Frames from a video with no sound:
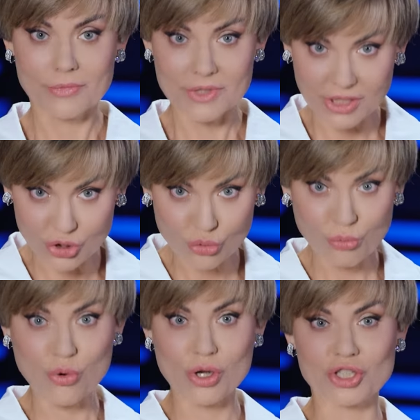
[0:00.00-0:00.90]
Скажу
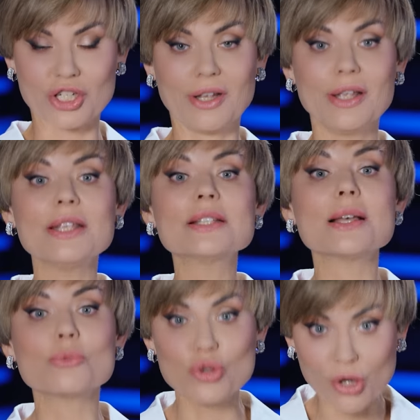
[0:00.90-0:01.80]
больше, и
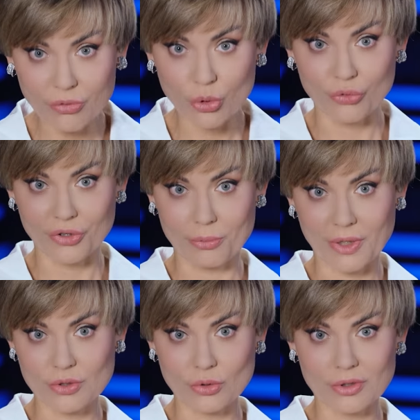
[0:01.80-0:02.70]
сам Журавлев не
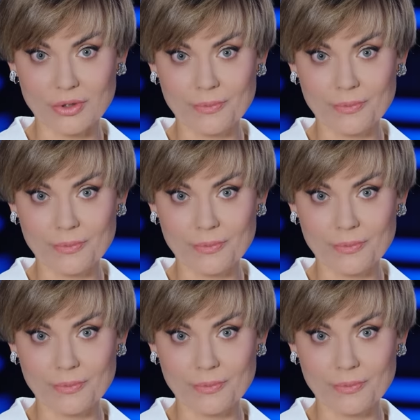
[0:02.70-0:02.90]
пойдет.